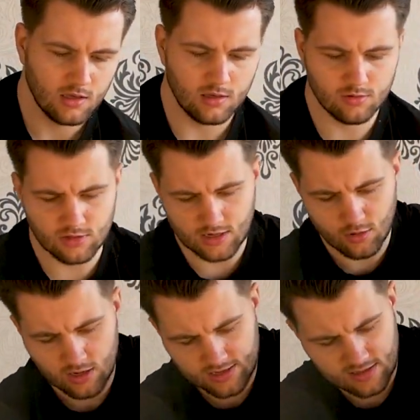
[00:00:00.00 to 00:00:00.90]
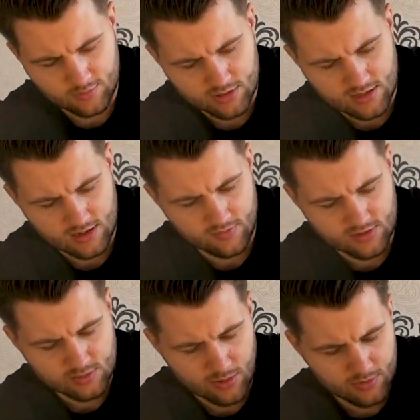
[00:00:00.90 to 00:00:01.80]
I tutaj kolejne emitery,
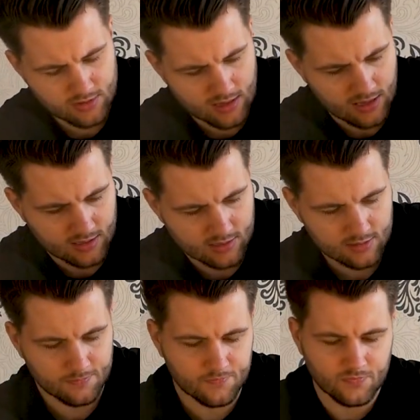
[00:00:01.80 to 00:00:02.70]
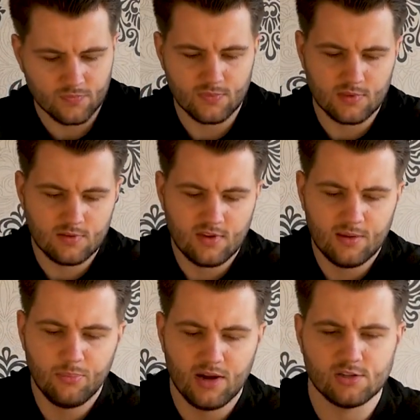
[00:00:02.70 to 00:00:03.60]
więc mamy tak. Dwie
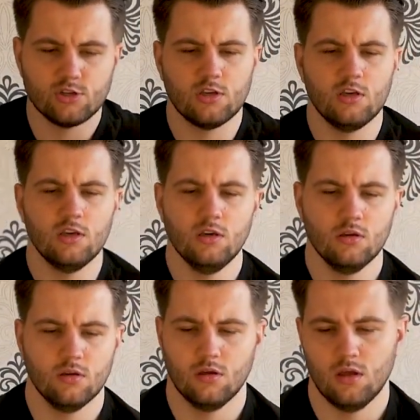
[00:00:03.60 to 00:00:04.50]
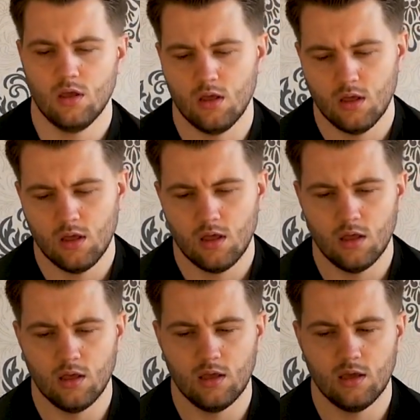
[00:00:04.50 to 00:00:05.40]
paczki
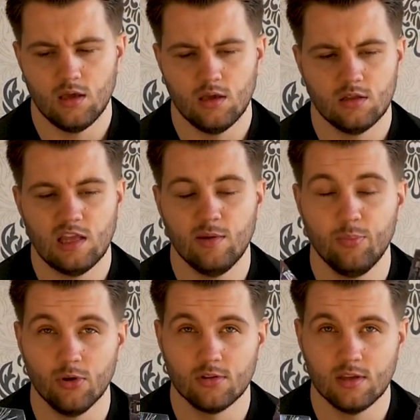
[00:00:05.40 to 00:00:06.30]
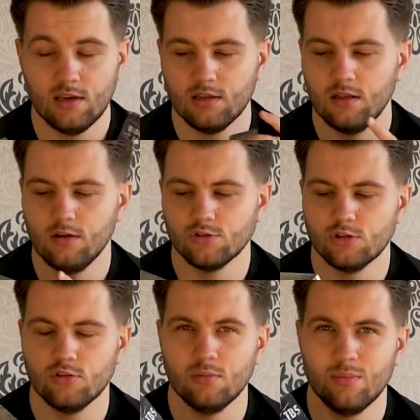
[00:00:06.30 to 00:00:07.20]
yy, TV5, tylko że
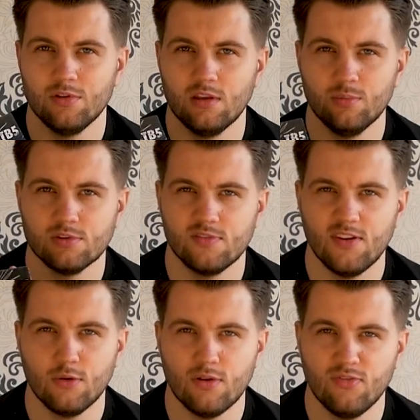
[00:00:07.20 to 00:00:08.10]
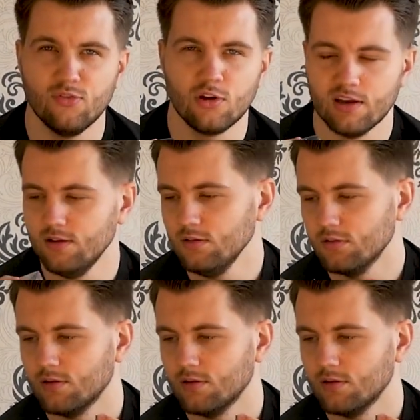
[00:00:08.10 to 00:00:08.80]
tutaj mamy niby zwykłe funkę